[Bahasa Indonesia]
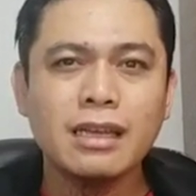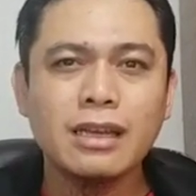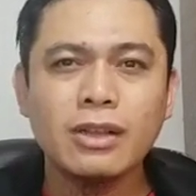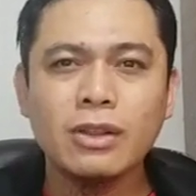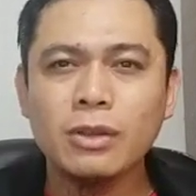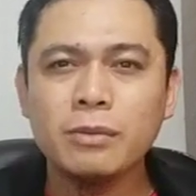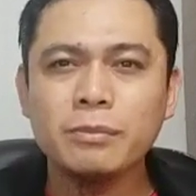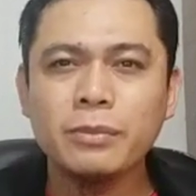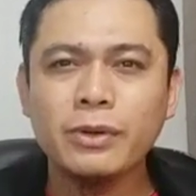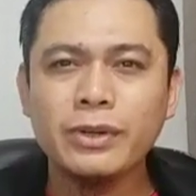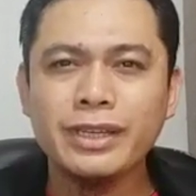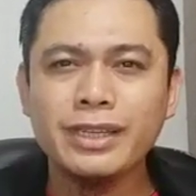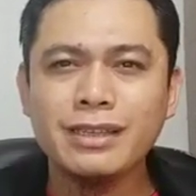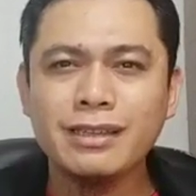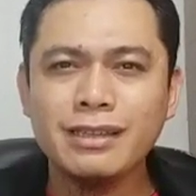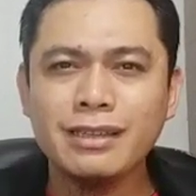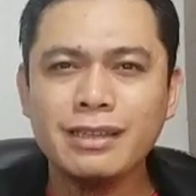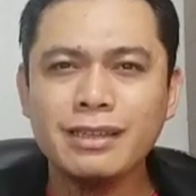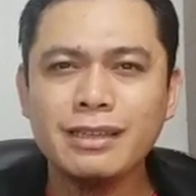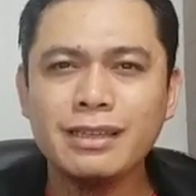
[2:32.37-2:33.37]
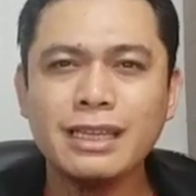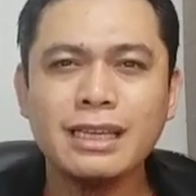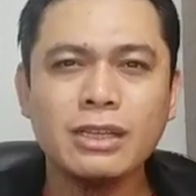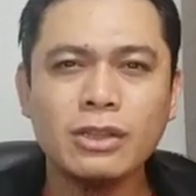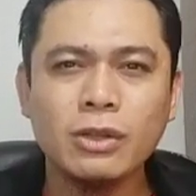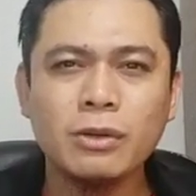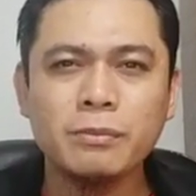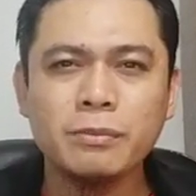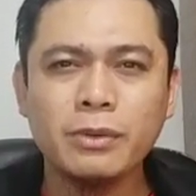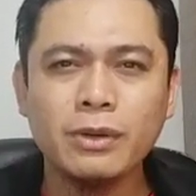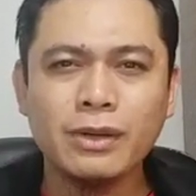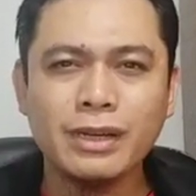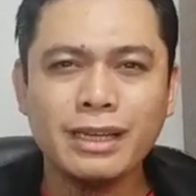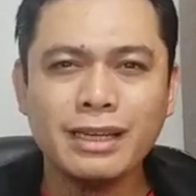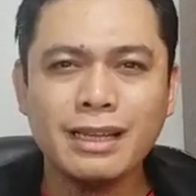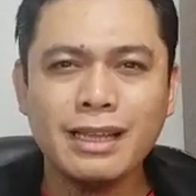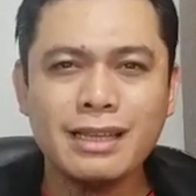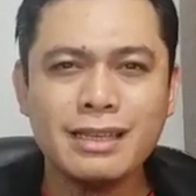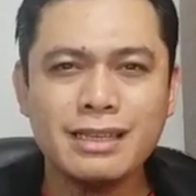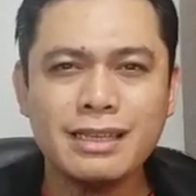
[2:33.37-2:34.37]
Kelompok ini
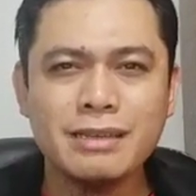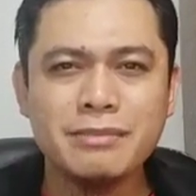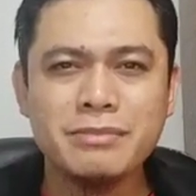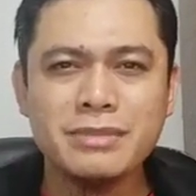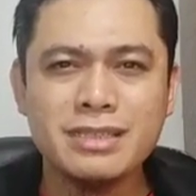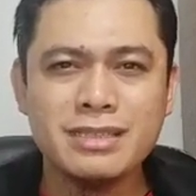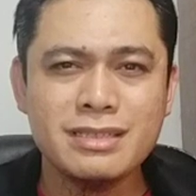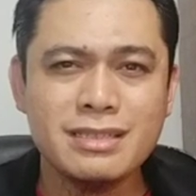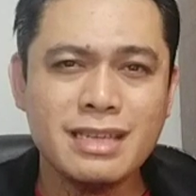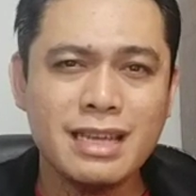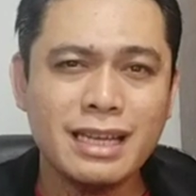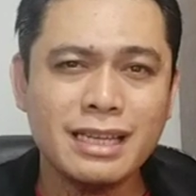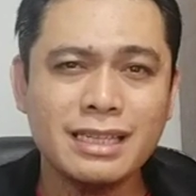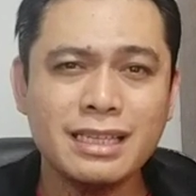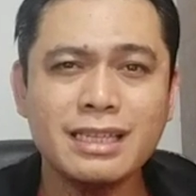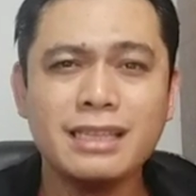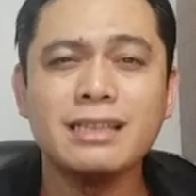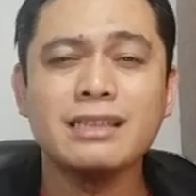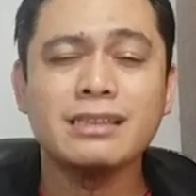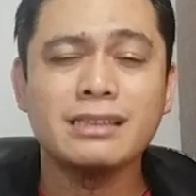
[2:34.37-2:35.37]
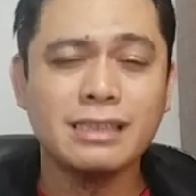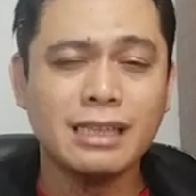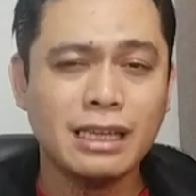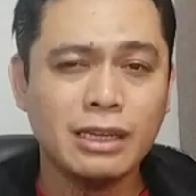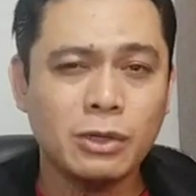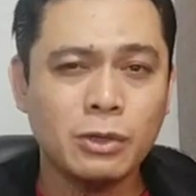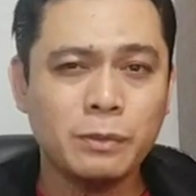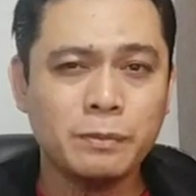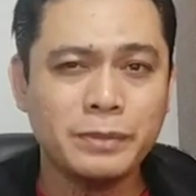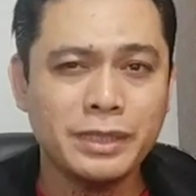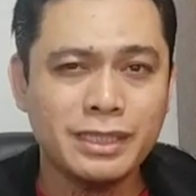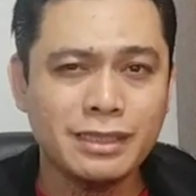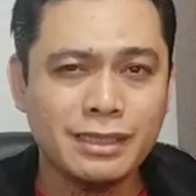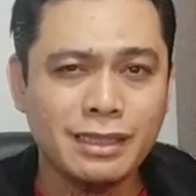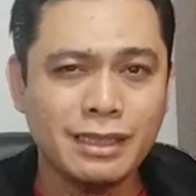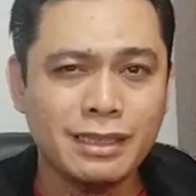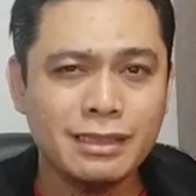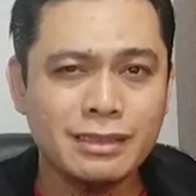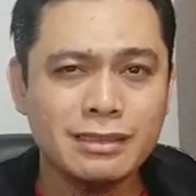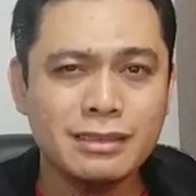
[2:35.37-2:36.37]
dikelompokkan lagi menjadi
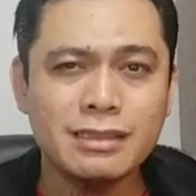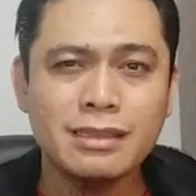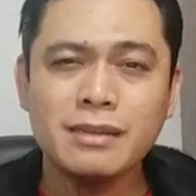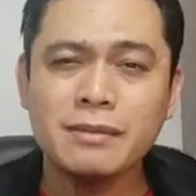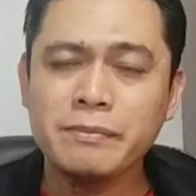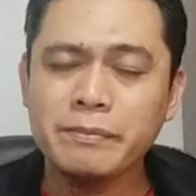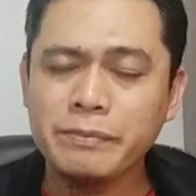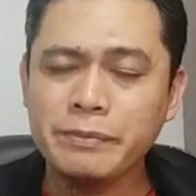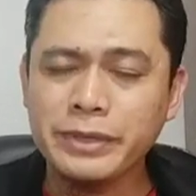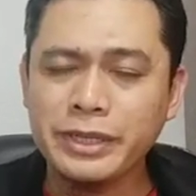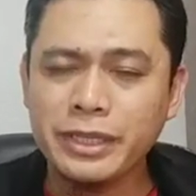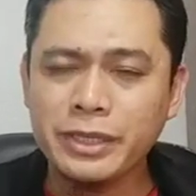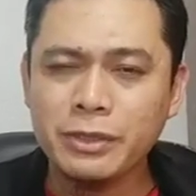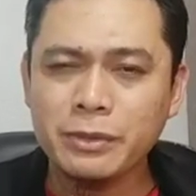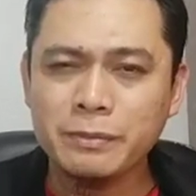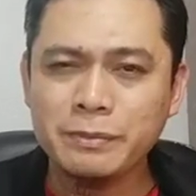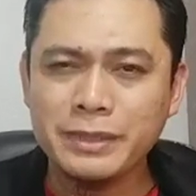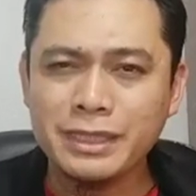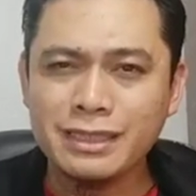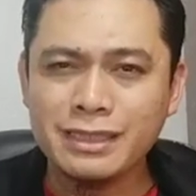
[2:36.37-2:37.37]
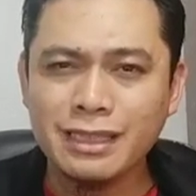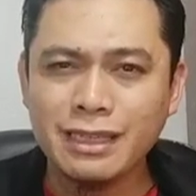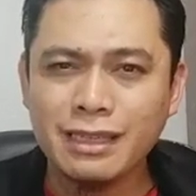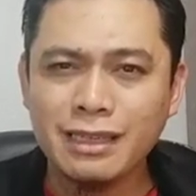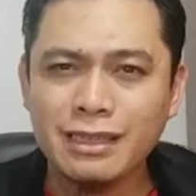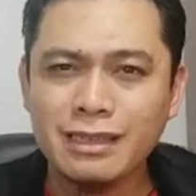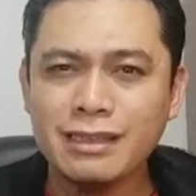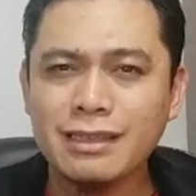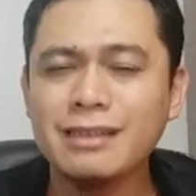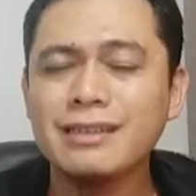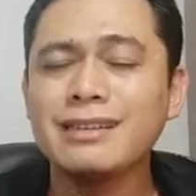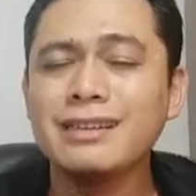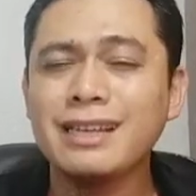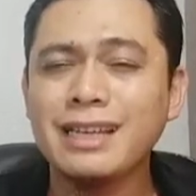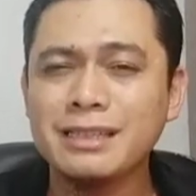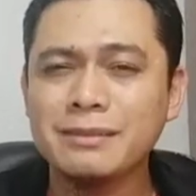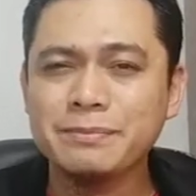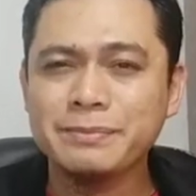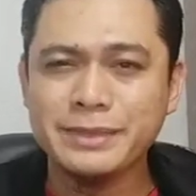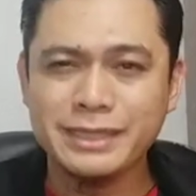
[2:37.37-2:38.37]
talopita, briopita,
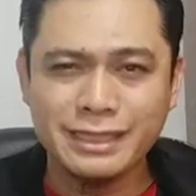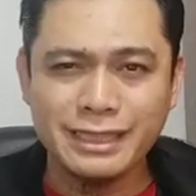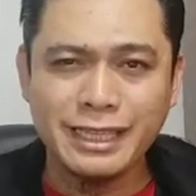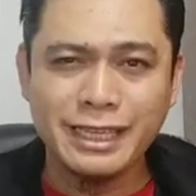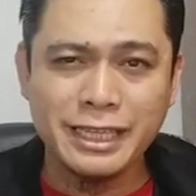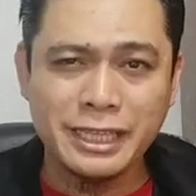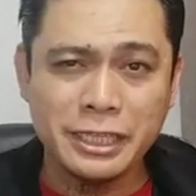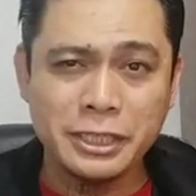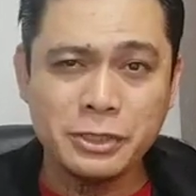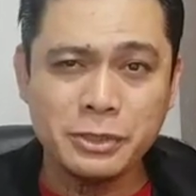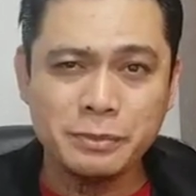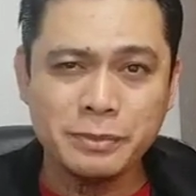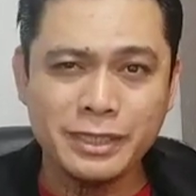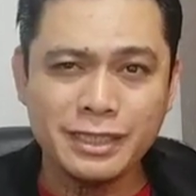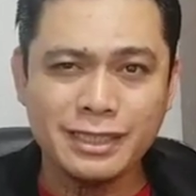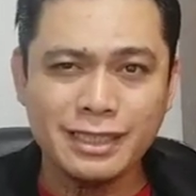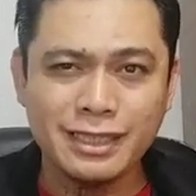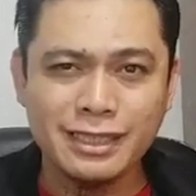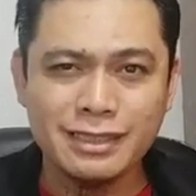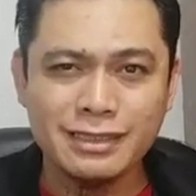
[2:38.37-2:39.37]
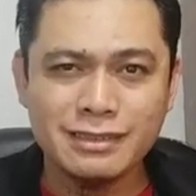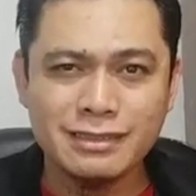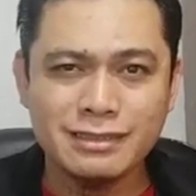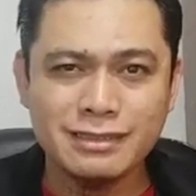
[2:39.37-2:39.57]
dan pteridopita.